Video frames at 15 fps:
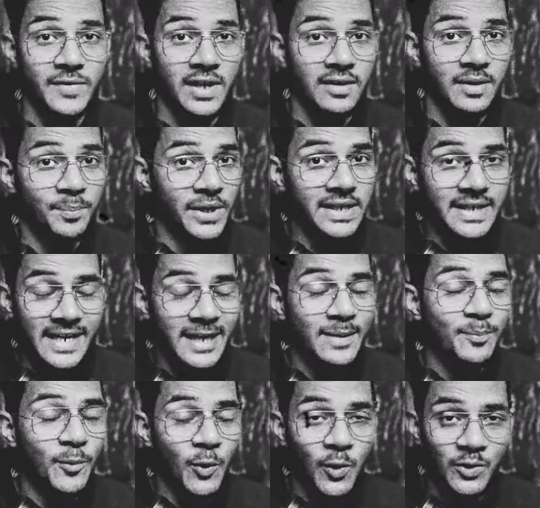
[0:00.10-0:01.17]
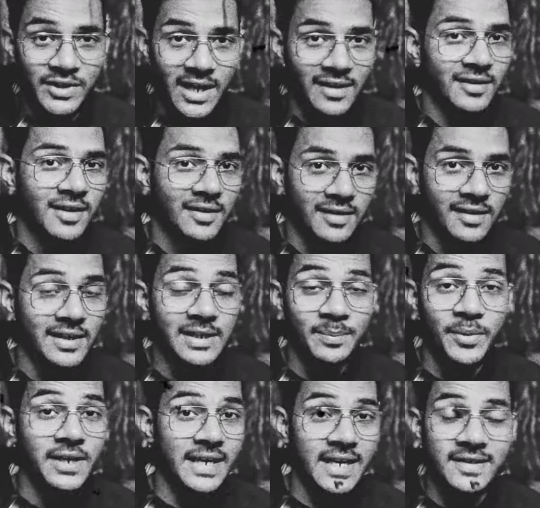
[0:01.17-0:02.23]
कंपनी एड बहुत ज़्यादा का कर रही है
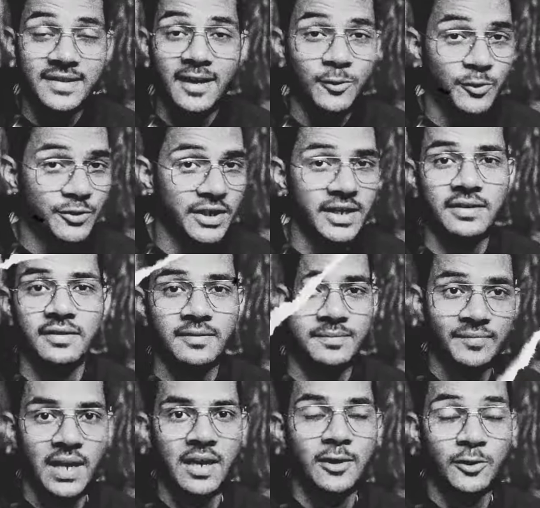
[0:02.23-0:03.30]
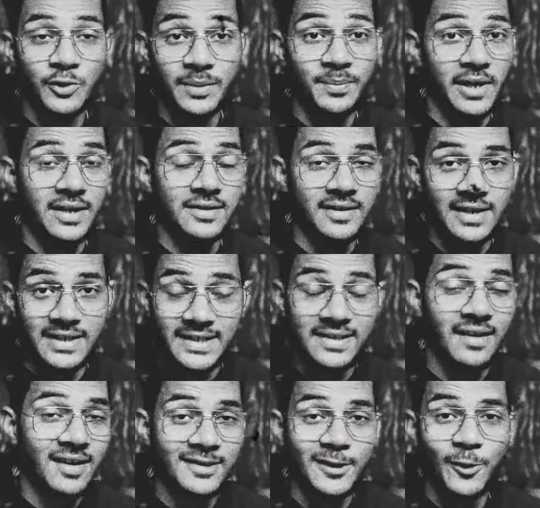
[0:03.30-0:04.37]
पर ऐसा कुछ नहीं है तो ये ब्रांड्स ना इस
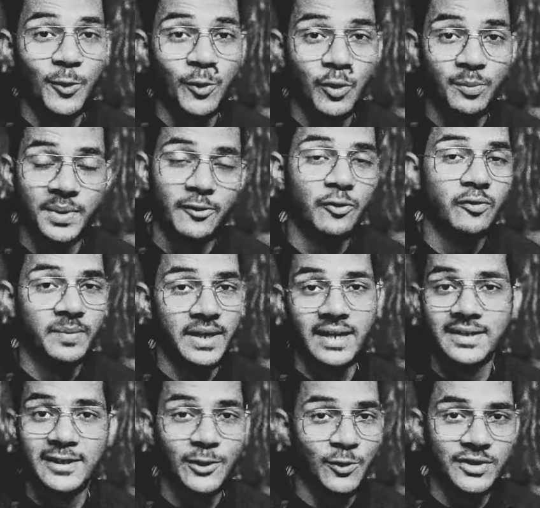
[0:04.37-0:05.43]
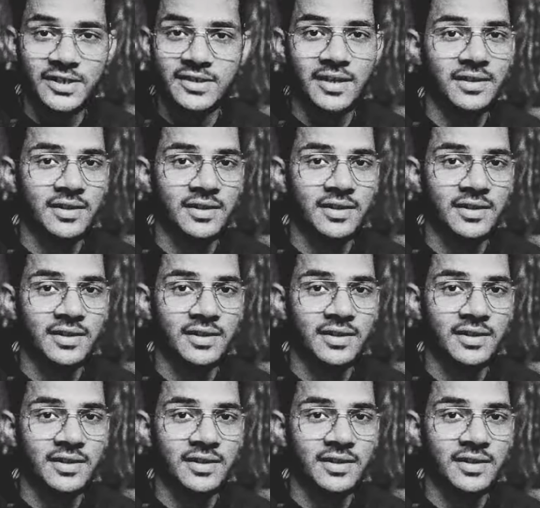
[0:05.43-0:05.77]
तरह से लोगों को बेवकूफ़ बनाने की कोशिश करते